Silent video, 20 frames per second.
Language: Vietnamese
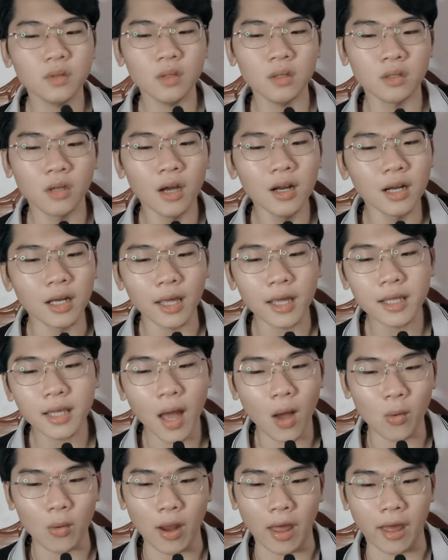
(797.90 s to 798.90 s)
Đó là cái
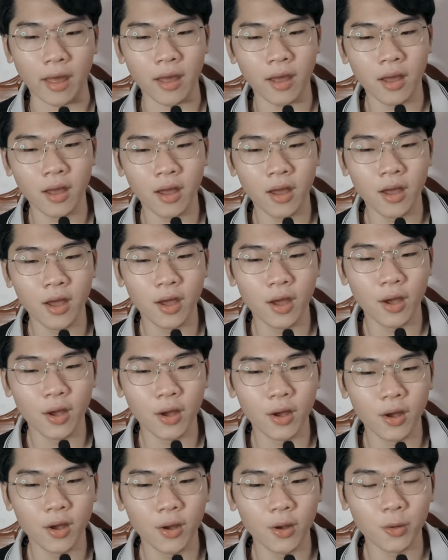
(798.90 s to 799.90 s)
câu là
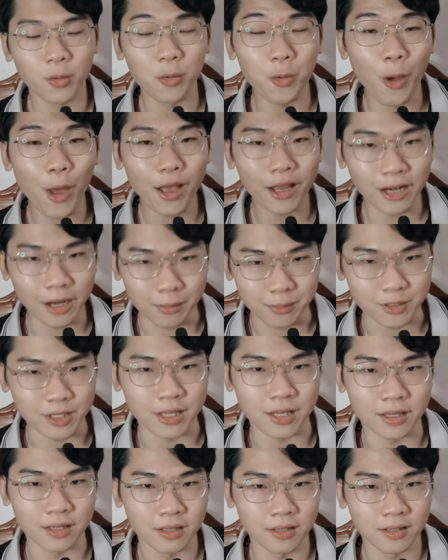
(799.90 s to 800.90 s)
quen làm
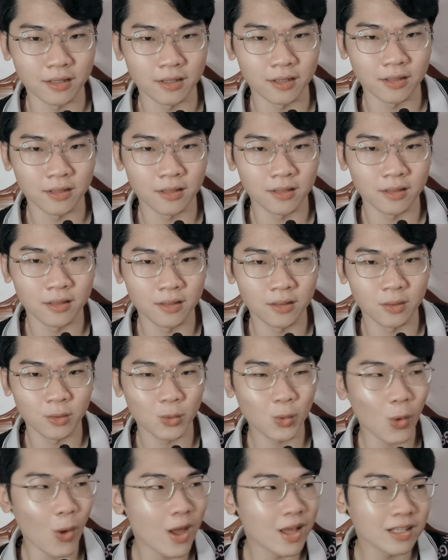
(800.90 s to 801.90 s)
gì?
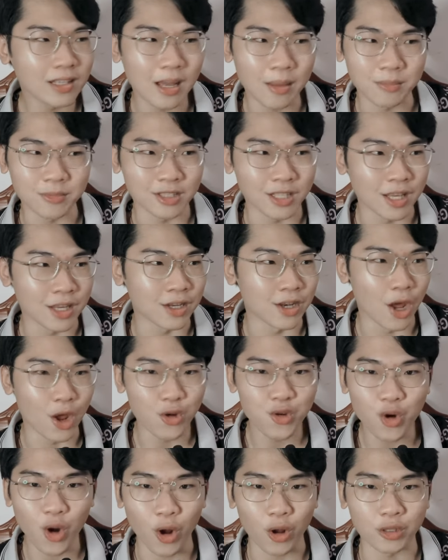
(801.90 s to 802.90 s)
Quen làm gì để
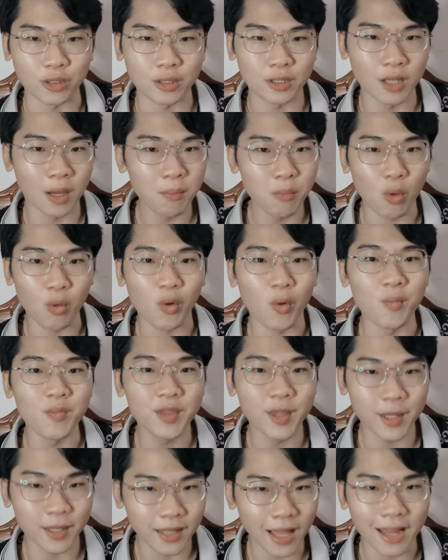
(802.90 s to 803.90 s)
rồi sớm muộn cũng
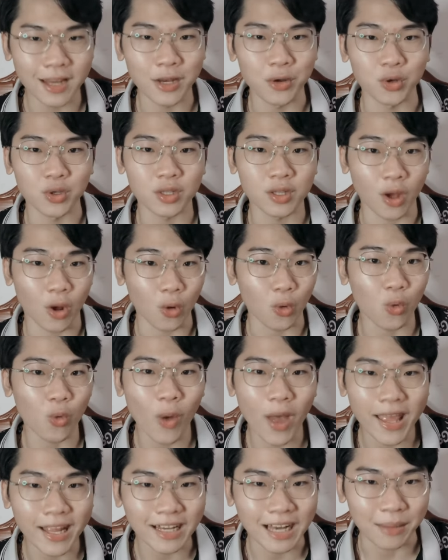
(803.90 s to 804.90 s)
chia tay, thì chọn
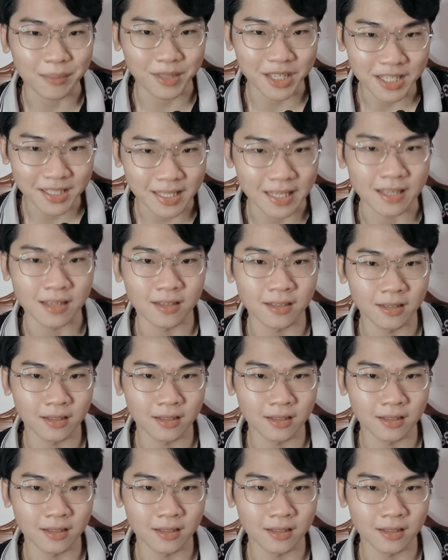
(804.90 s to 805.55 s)
quen làm cái gì?